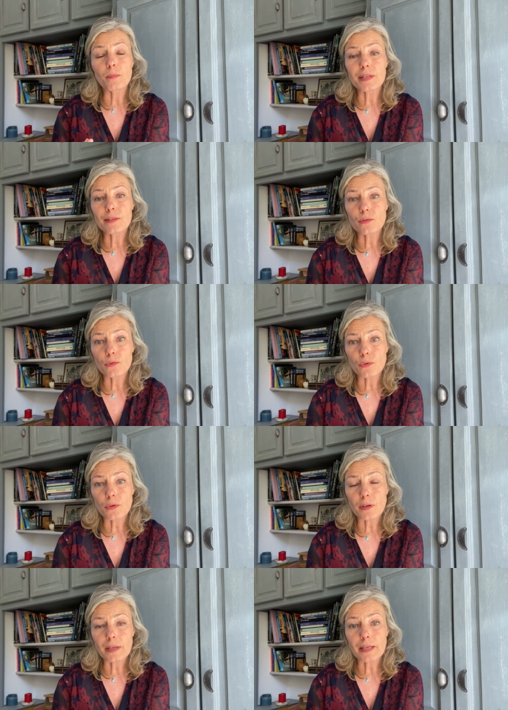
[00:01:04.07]

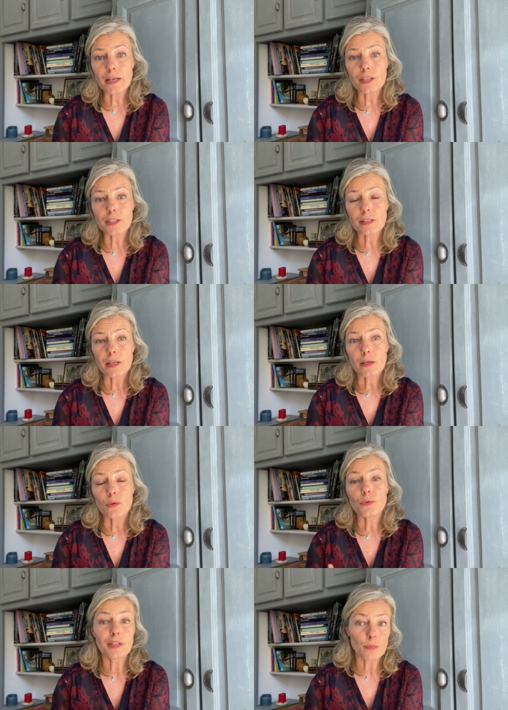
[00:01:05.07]
blessure cache une